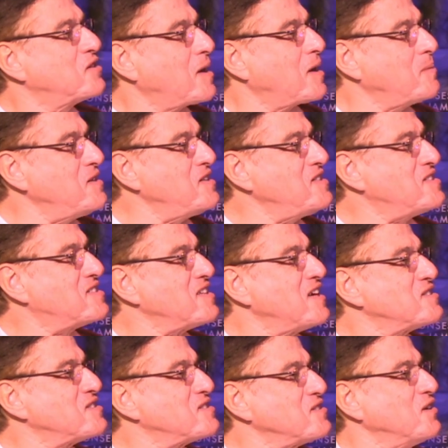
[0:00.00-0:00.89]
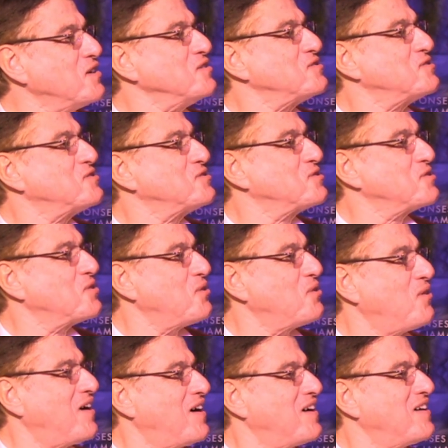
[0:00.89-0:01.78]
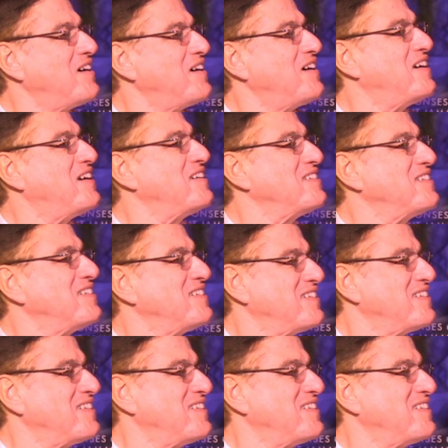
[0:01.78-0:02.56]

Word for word: de Camille Saint-Saëns, je crois. Hein. Mais je crois que